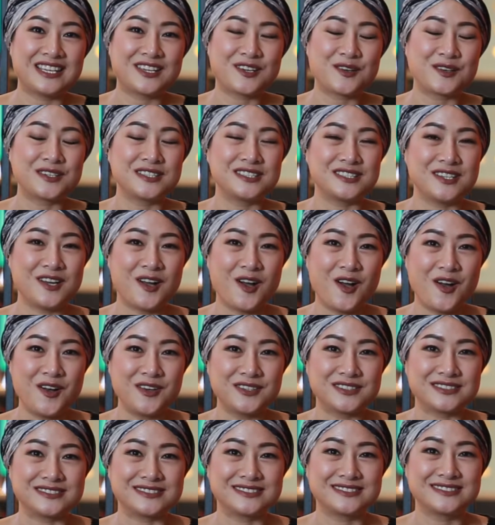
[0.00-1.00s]
ก็คือห้อง
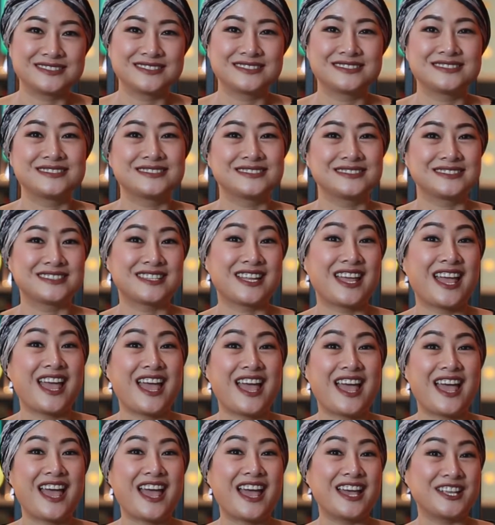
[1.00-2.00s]

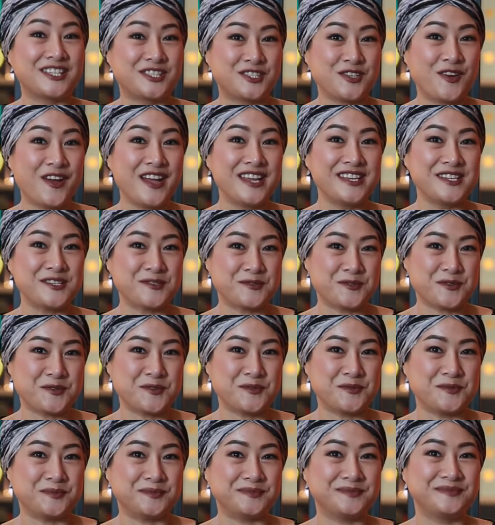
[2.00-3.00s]
adjoining
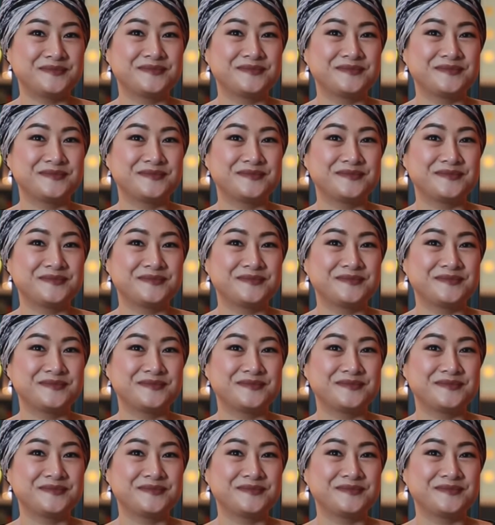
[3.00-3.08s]
room